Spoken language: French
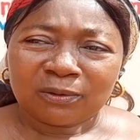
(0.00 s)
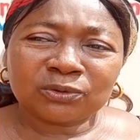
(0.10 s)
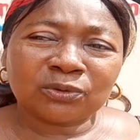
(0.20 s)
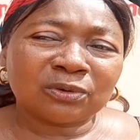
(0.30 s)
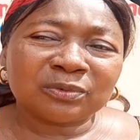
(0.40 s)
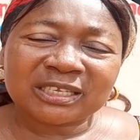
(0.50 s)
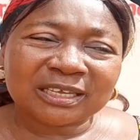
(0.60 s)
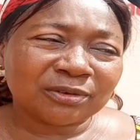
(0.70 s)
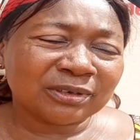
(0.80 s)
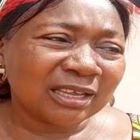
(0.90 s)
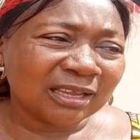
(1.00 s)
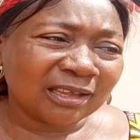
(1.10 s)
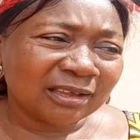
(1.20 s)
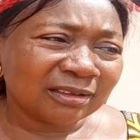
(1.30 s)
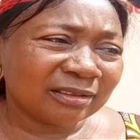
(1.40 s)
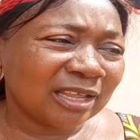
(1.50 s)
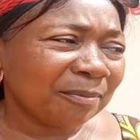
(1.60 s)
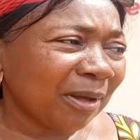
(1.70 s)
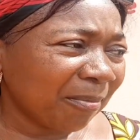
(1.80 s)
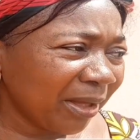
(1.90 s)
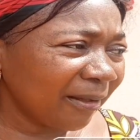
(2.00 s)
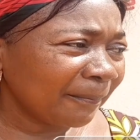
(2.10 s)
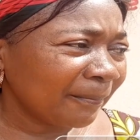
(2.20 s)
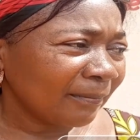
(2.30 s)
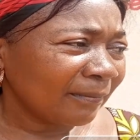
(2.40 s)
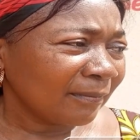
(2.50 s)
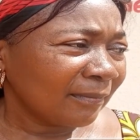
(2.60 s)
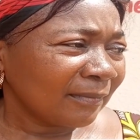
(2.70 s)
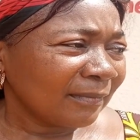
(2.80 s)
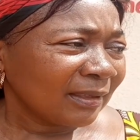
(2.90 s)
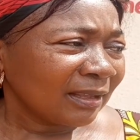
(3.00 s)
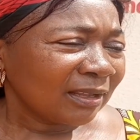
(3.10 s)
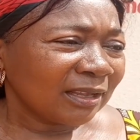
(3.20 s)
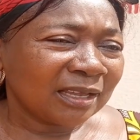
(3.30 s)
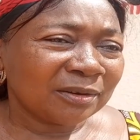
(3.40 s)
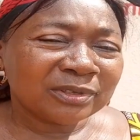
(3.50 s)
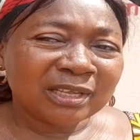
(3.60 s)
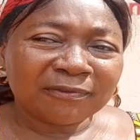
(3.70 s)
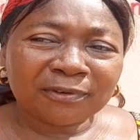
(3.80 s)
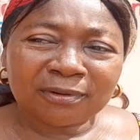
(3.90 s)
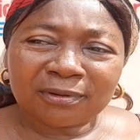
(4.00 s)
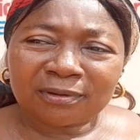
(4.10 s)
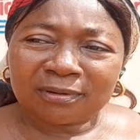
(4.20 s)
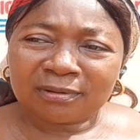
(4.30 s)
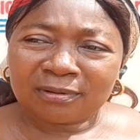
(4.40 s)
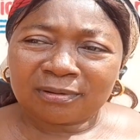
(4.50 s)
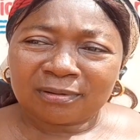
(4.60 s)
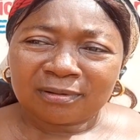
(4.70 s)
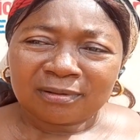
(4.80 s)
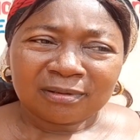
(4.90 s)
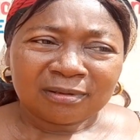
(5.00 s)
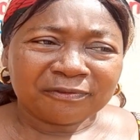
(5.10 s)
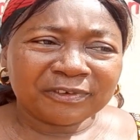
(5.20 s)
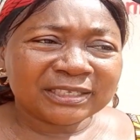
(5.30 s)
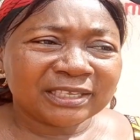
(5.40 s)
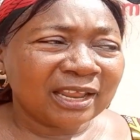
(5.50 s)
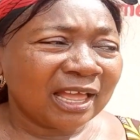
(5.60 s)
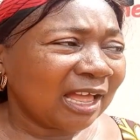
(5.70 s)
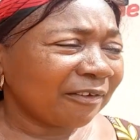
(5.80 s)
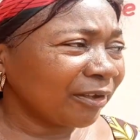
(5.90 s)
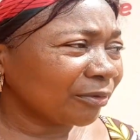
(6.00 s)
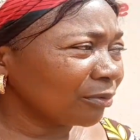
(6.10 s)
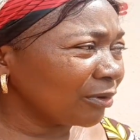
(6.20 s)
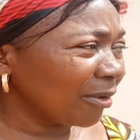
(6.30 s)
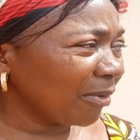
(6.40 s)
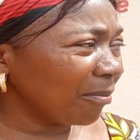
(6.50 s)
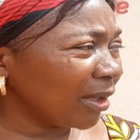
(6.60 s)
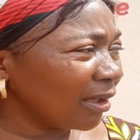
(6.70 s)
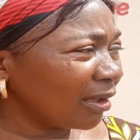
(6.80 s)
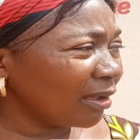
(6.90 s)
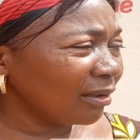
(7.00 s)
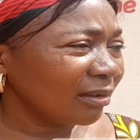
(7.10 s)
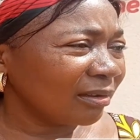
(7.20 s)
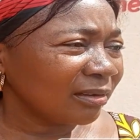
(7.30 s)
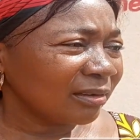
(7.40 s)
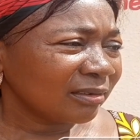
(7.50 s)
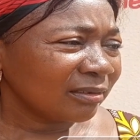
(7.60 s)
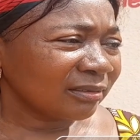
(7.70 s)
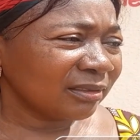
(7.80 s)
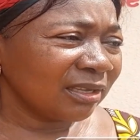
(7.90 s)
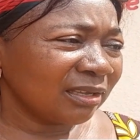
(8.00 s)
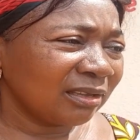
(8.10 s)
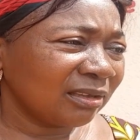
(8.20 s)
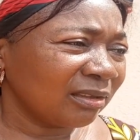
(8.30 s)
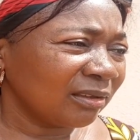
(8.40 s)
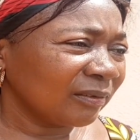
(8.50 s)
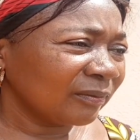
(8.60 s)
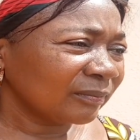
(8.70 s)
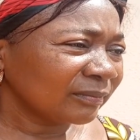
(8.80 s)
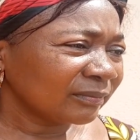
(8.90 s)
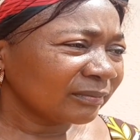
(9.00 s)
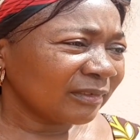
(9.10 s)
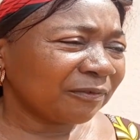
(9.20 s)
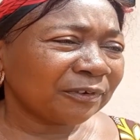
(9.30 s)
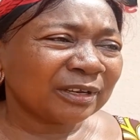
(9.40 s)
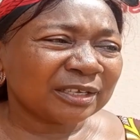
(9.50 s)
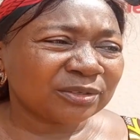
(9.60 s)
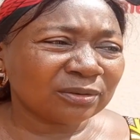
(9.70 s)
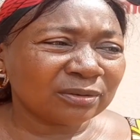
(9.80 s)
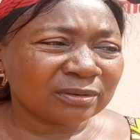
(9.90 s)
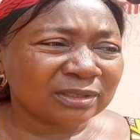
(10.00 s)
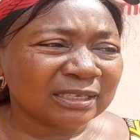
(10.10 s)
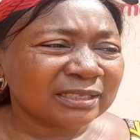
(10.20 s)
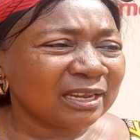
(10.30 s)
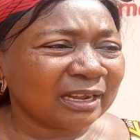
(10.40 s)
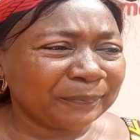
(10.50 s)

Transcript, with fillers: l'autonomisation des, mamans. nous avons fait cela avec les mamans. Les, les fondations Cécile